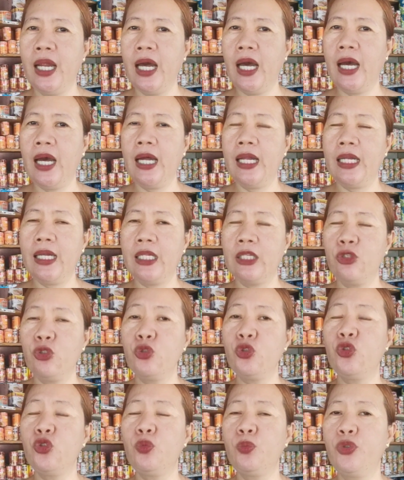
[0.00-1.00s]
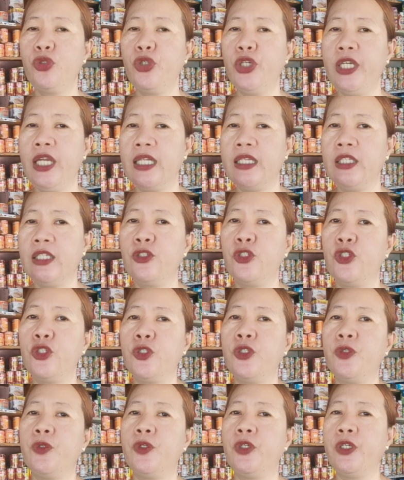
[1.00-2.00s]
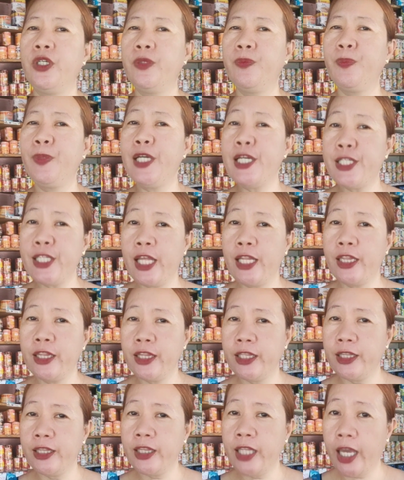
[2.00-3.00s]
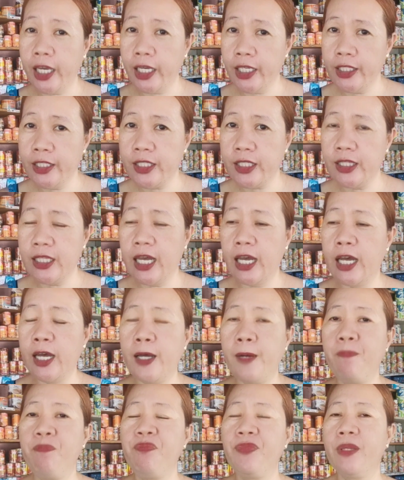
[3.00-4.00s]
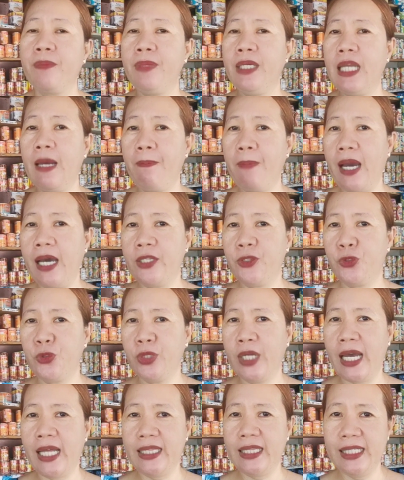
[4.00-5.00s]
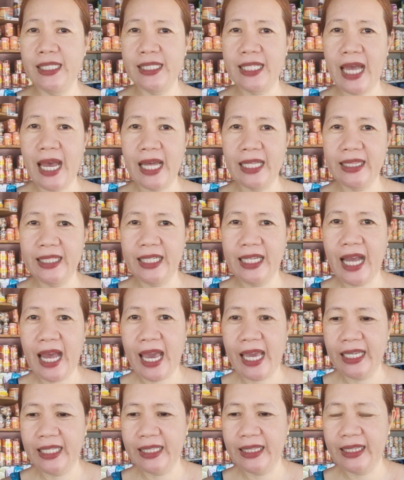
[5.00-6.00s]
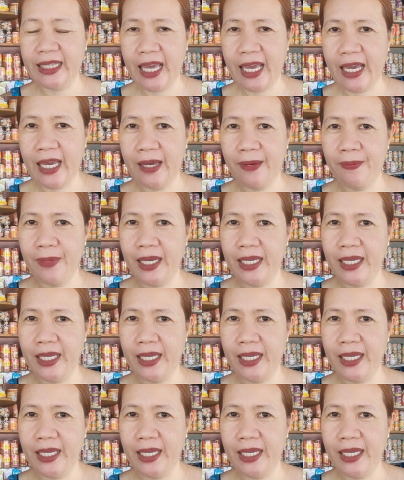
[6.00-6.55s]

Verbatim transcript: uh, tutubuin natin or percentage na pinapatong natin sa ating item.